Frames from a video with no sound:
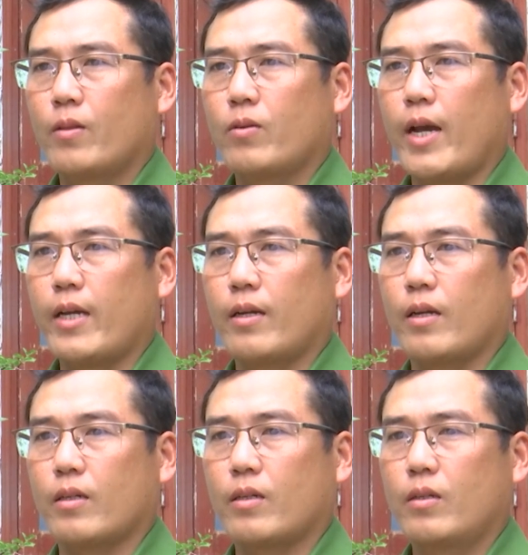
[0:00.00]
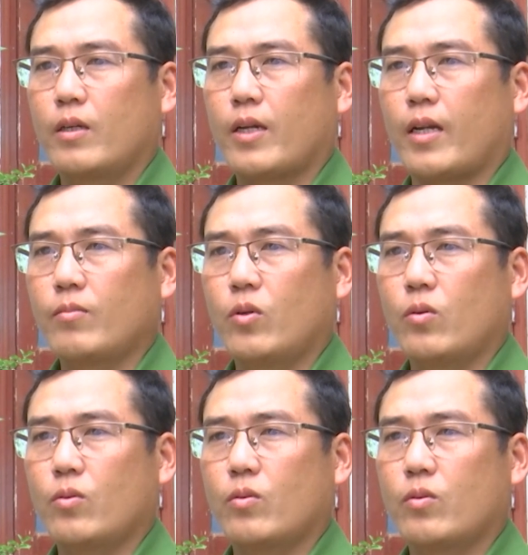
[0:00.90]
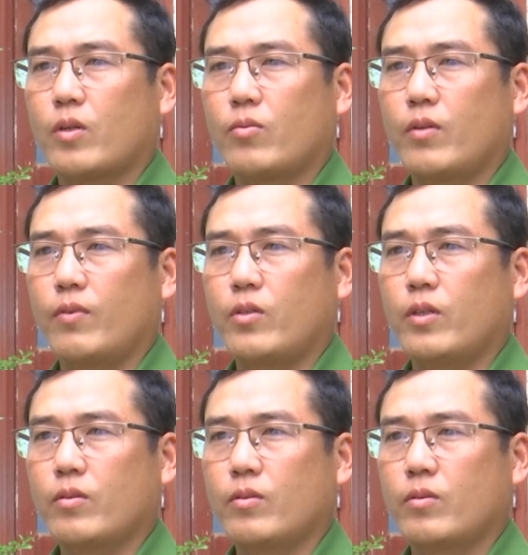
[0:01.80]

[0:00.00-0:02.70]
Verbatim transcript: Thứ hai là cán bộ, công nhân viên chức,